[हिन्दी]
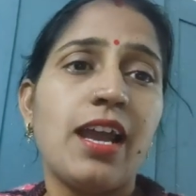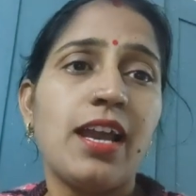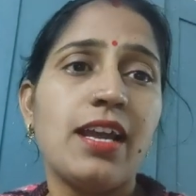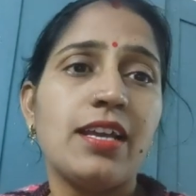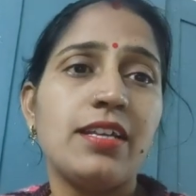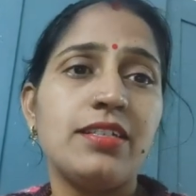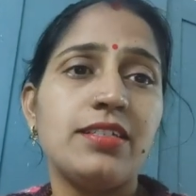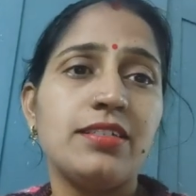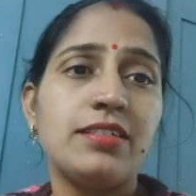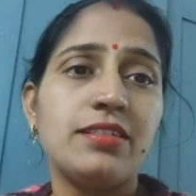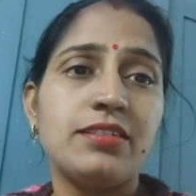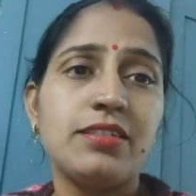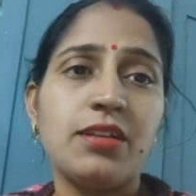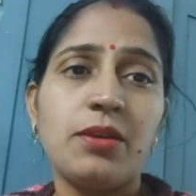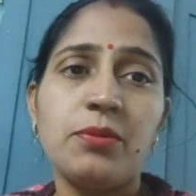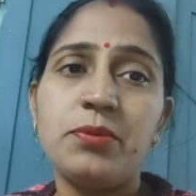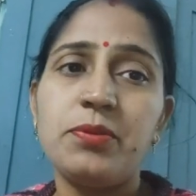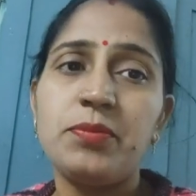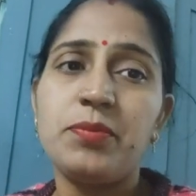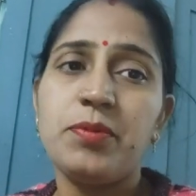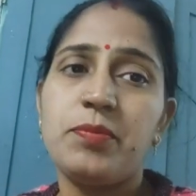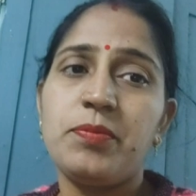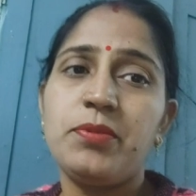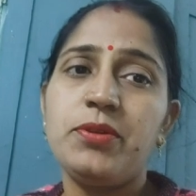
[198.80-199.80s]
आज
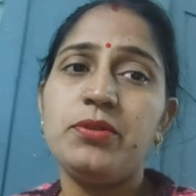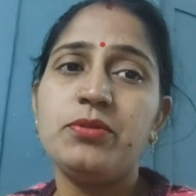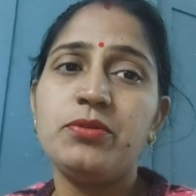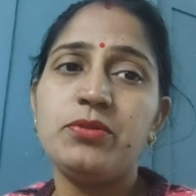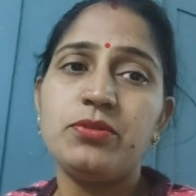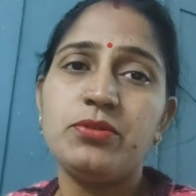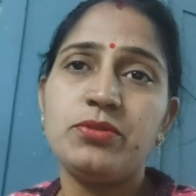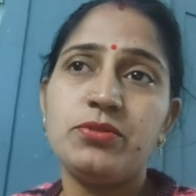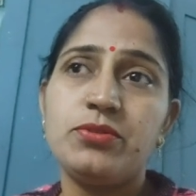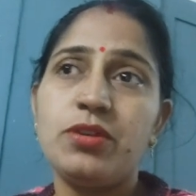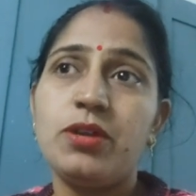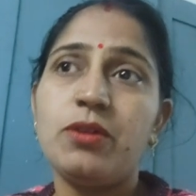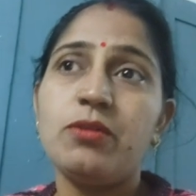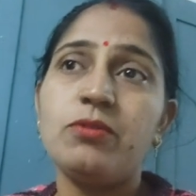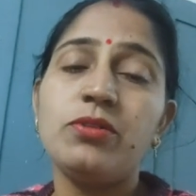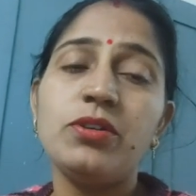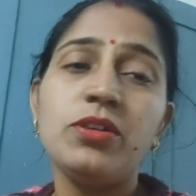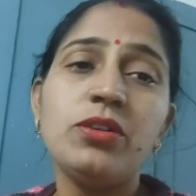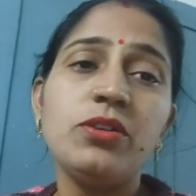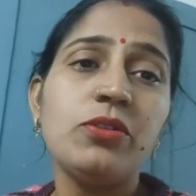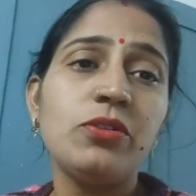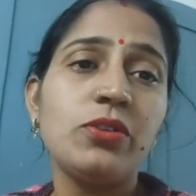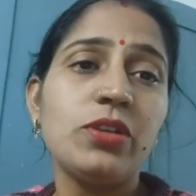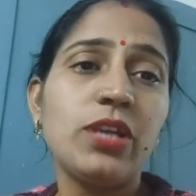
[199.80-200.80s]
अभी मैं पीहू को
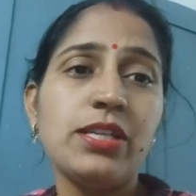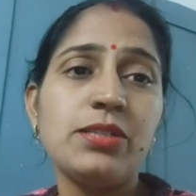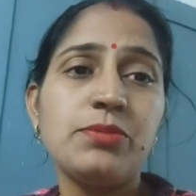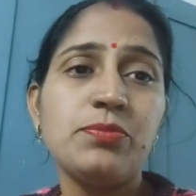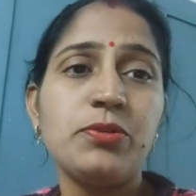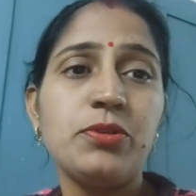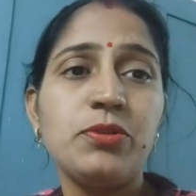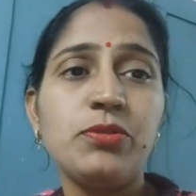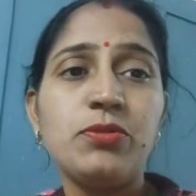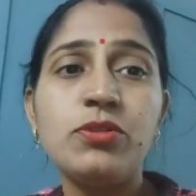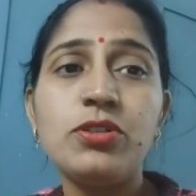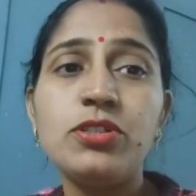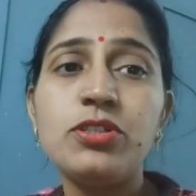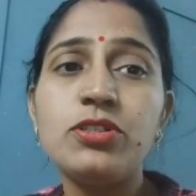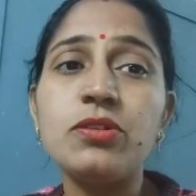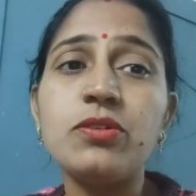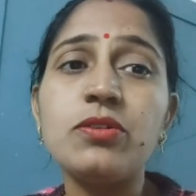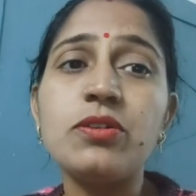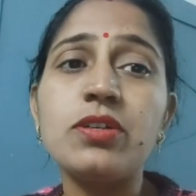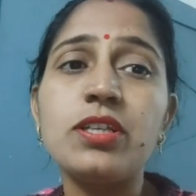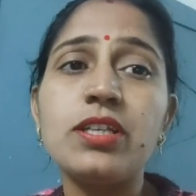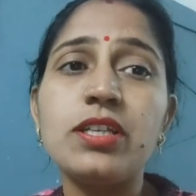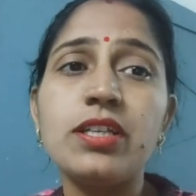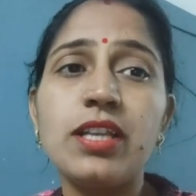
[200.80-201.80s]
उठाऊंगी क्योंकि आज पीहू की
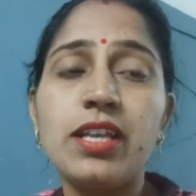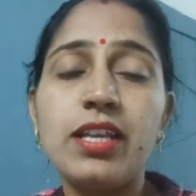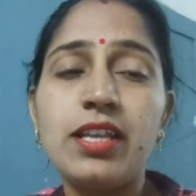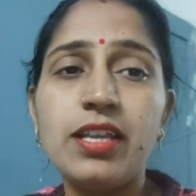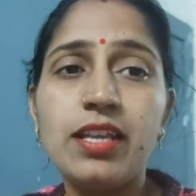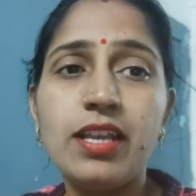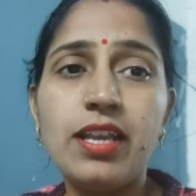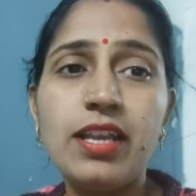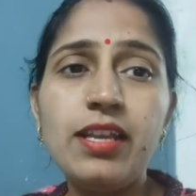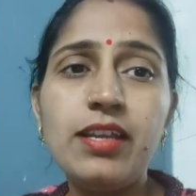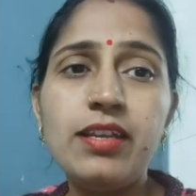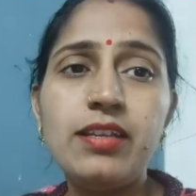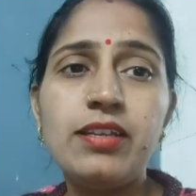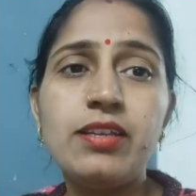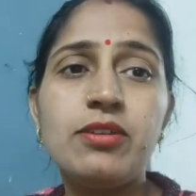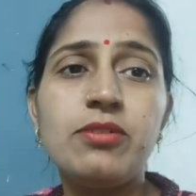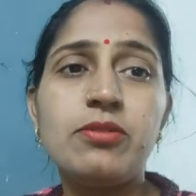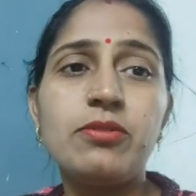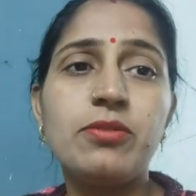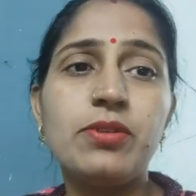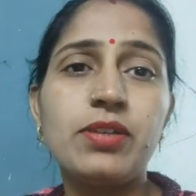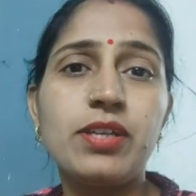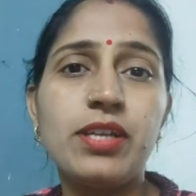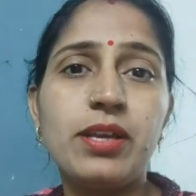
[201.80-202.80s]
छुट्टी नहीं है
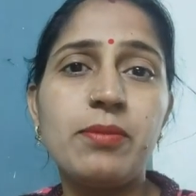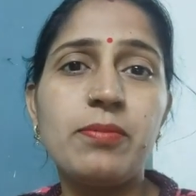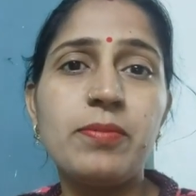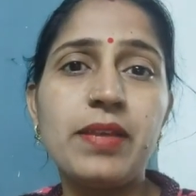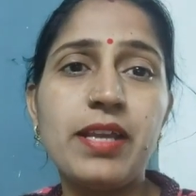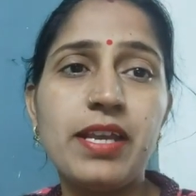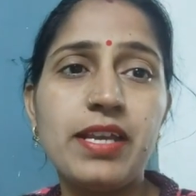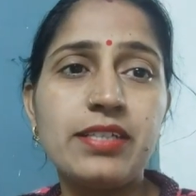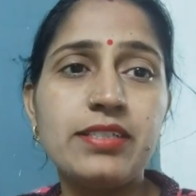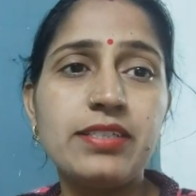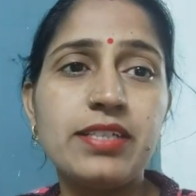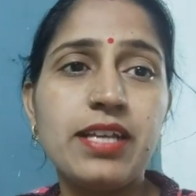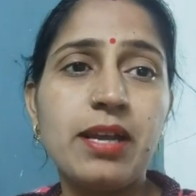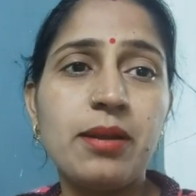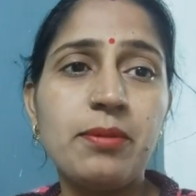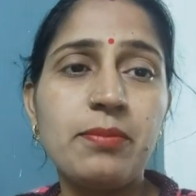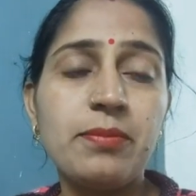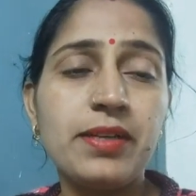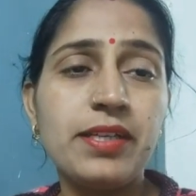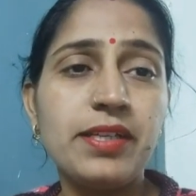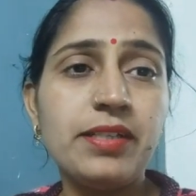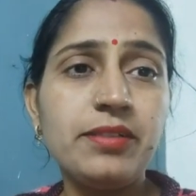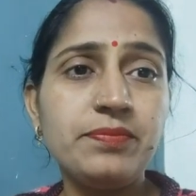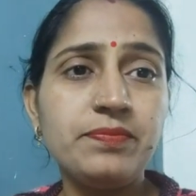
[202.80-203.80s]
उनके अभी
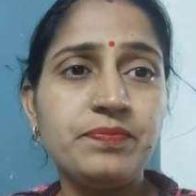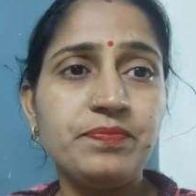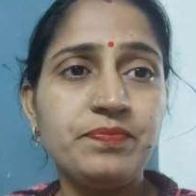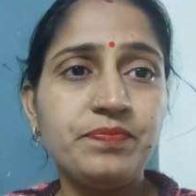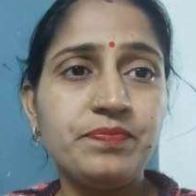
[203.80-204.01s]
एग्ज़ाम है